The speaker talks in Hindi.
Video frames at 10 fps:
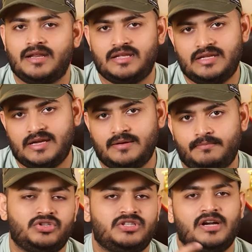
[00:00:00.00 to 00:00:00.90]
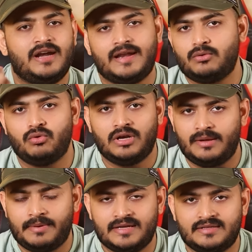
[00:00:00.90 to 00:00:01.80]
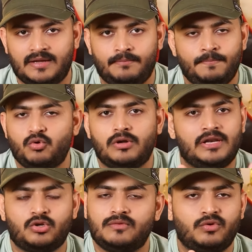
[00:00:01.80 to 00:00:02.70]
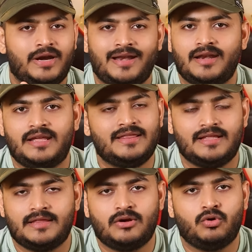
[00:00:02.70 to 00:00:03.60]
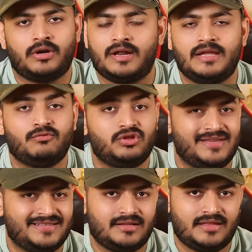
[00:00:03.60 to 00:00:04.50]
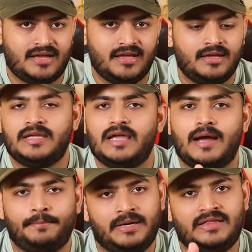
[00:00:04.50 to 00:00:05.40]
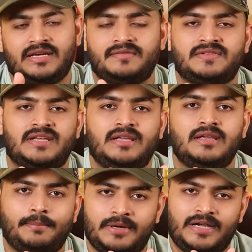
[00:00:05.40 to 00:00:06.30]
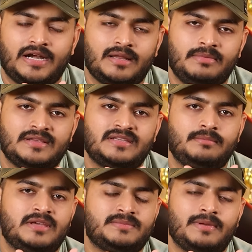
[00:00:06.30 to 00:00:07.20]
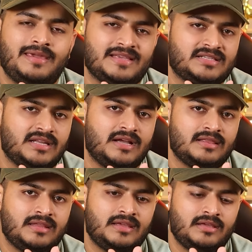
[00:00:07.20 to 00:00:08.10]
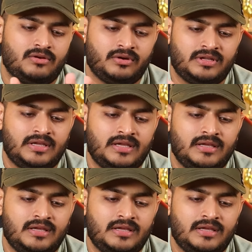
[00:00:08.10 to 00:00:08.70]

नहीं है ओरिजिनल डाटा गूगल के पास है गूगल इनको वो डाटा नहीं देता और ना ही वो दे सकता है ये अपनी तरफ से अपनी डाटा बेस की बेस पे गैस लगाते हैं और ये